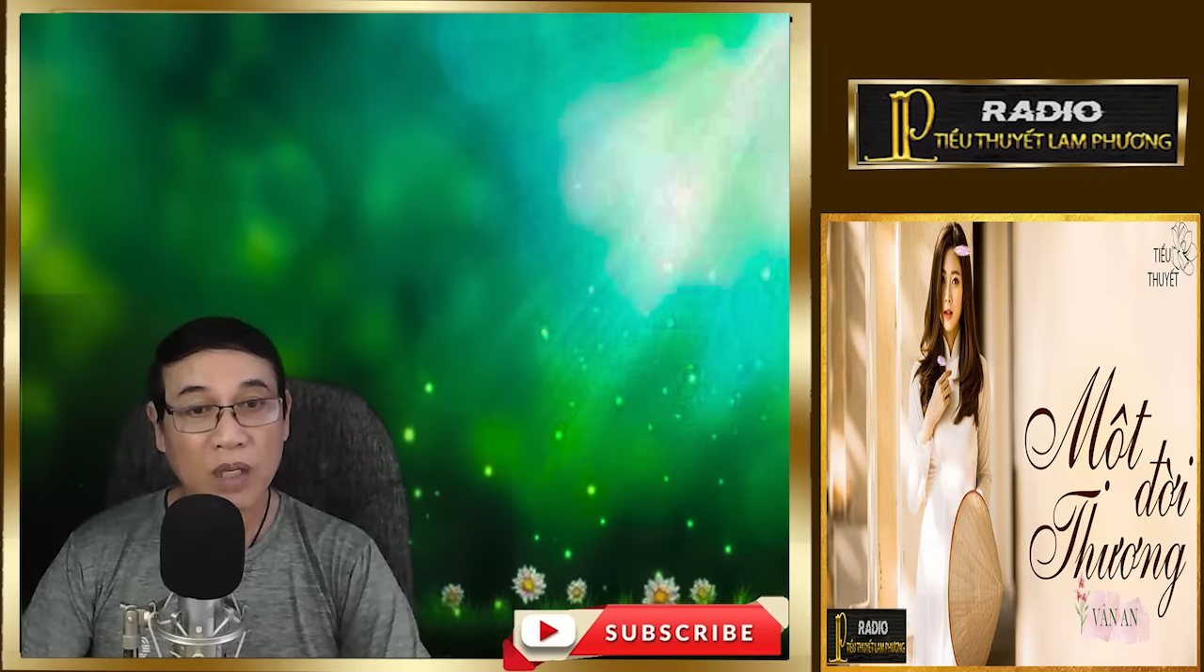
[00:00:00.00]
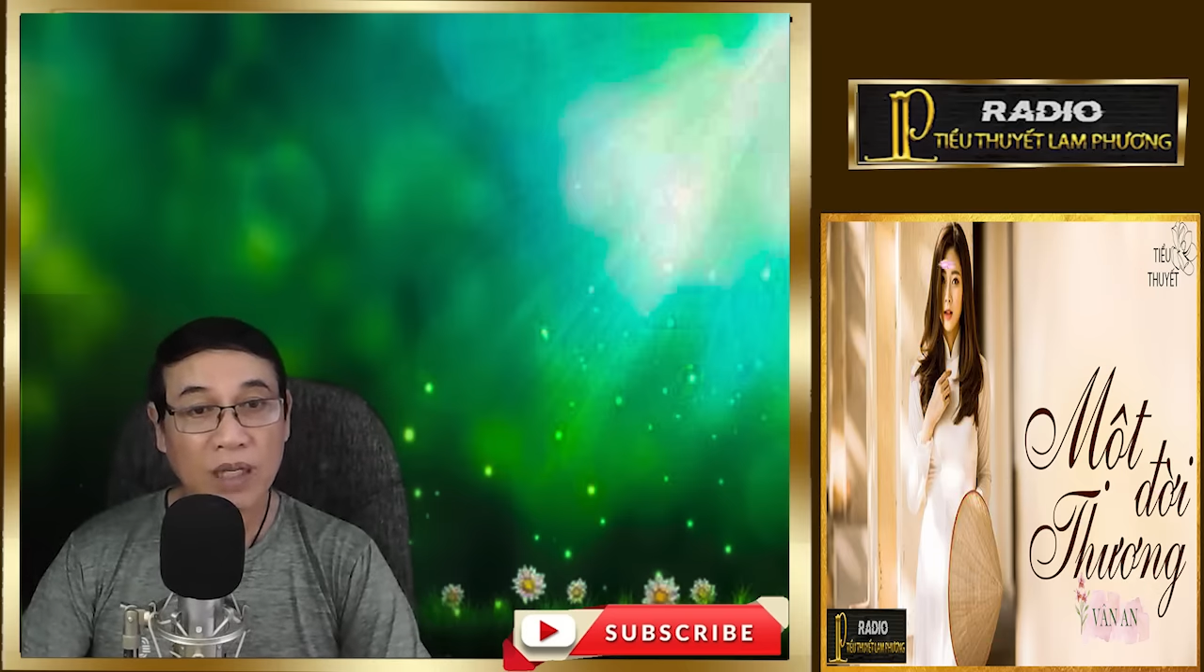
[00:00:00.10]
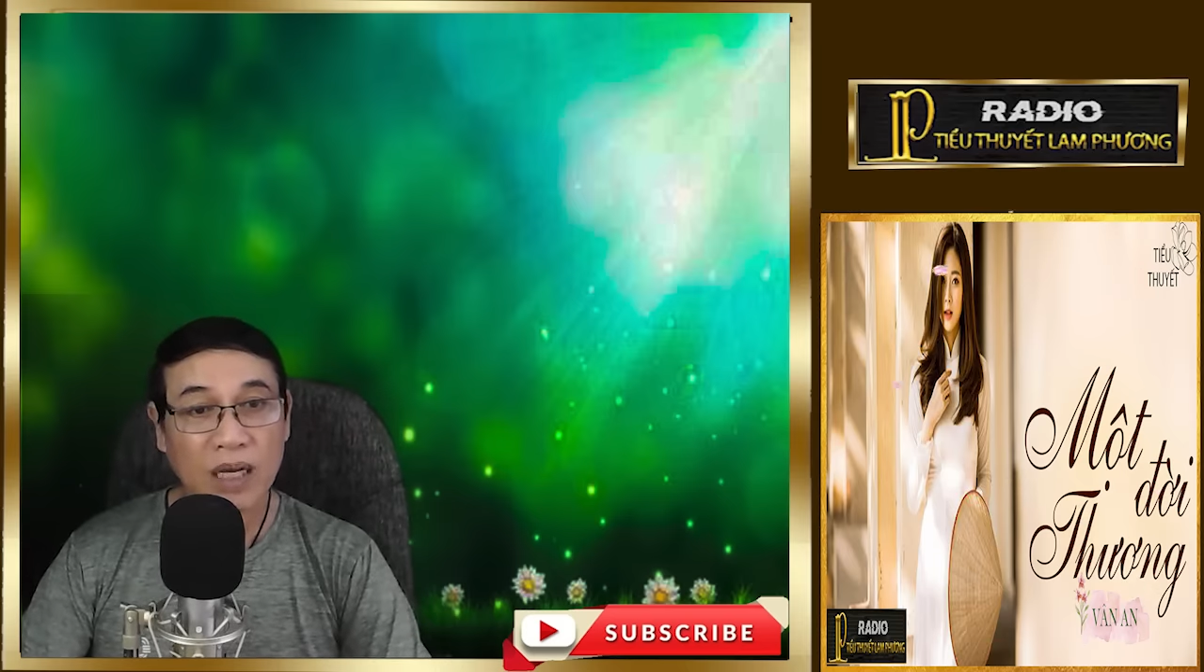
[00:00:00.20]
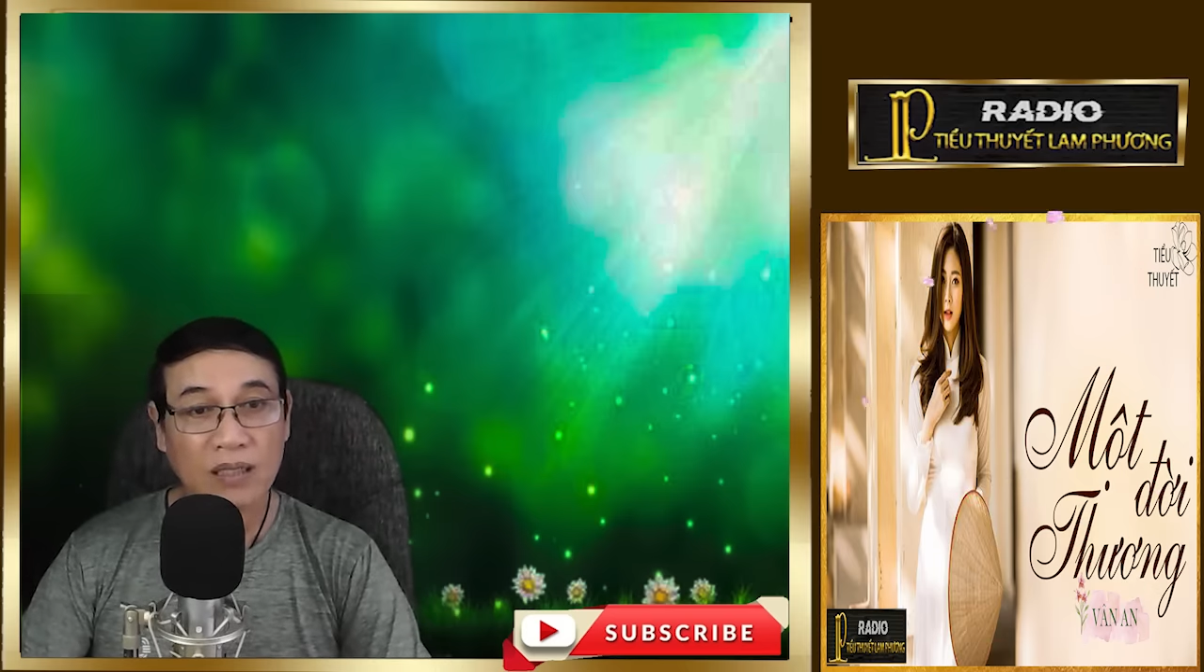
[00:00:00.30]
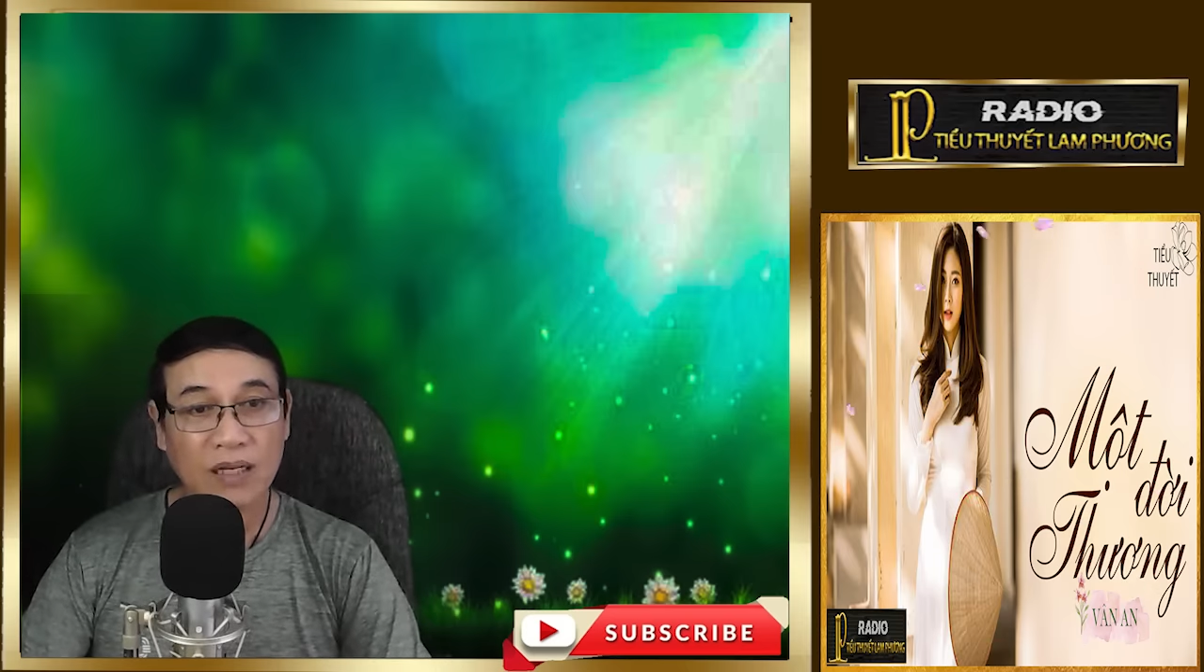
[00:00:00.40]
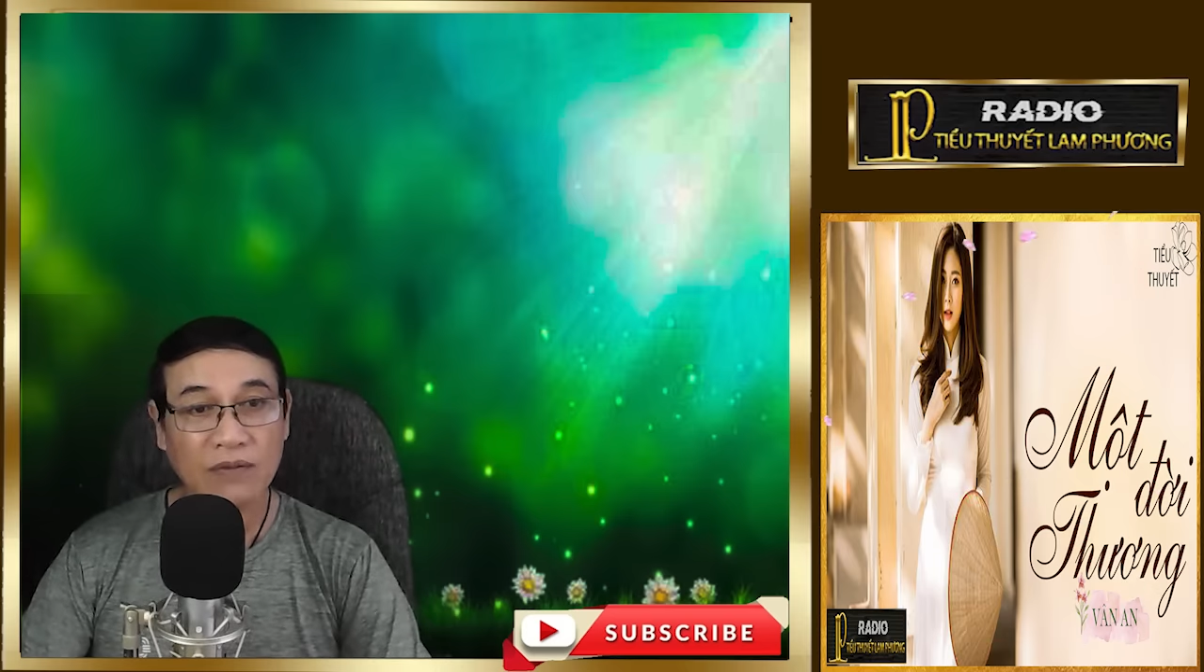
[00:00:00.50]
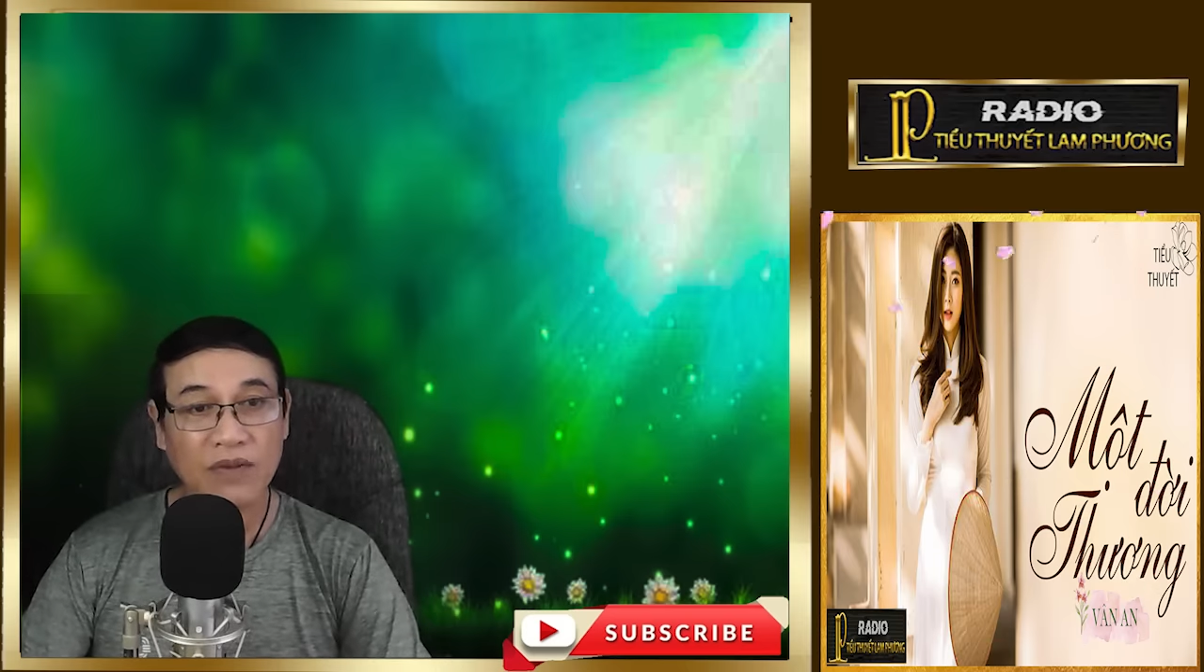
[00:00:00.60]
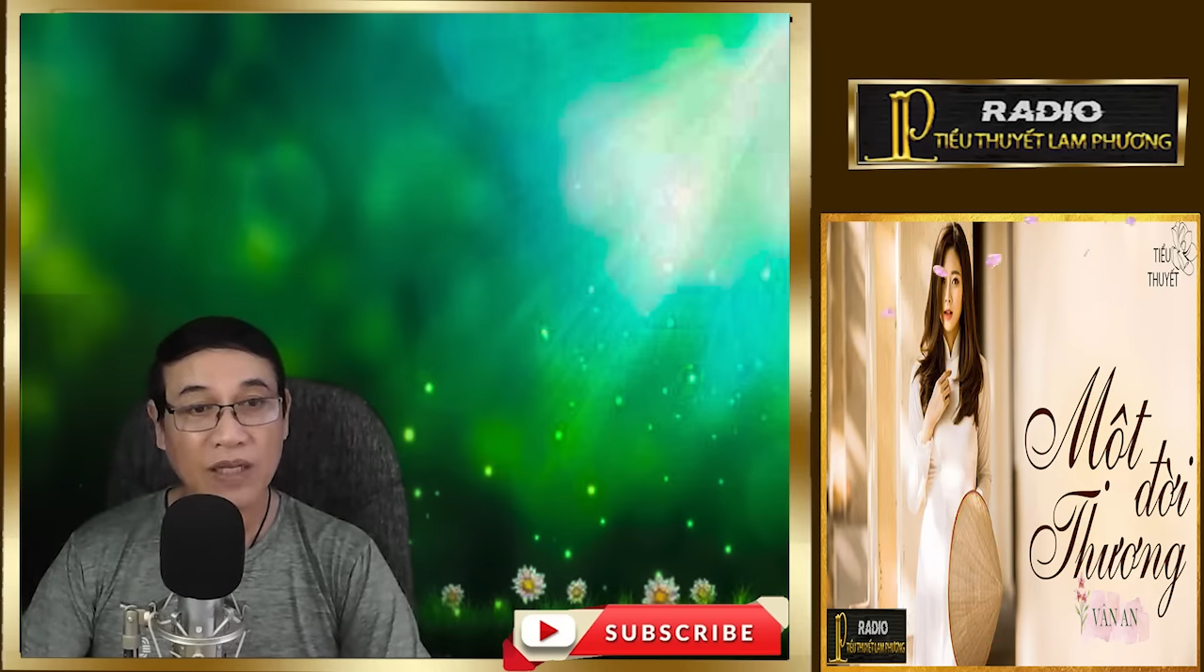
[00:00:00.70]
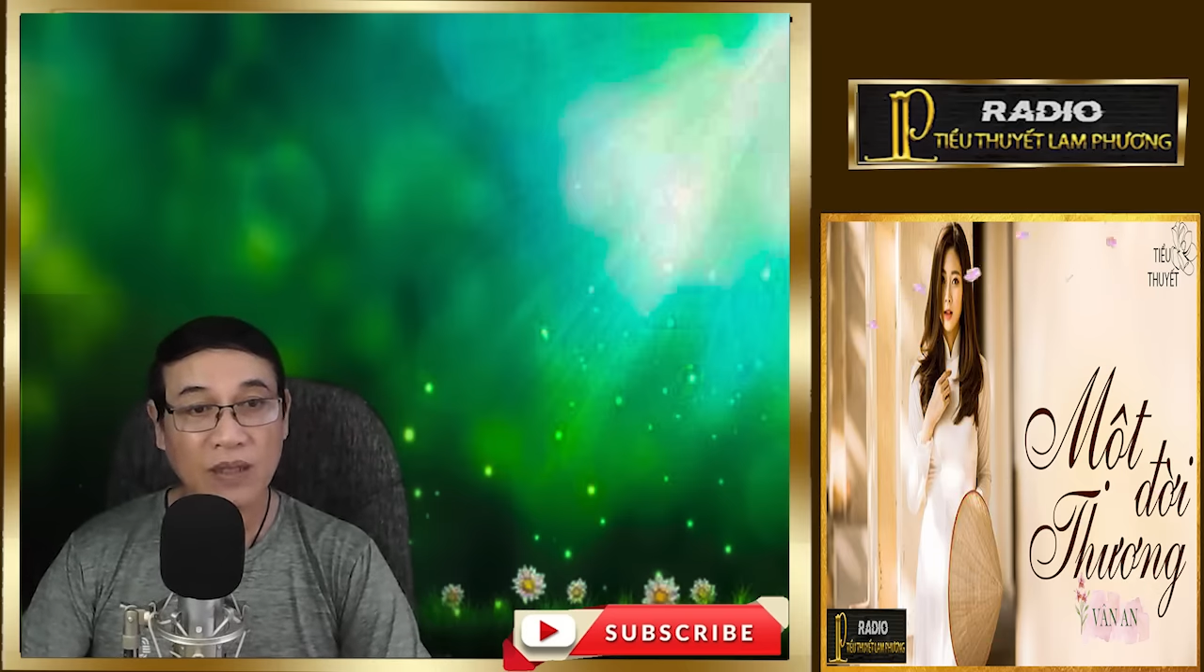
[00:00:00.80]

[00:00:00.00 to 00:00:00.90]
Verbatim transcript: ý hất cà phê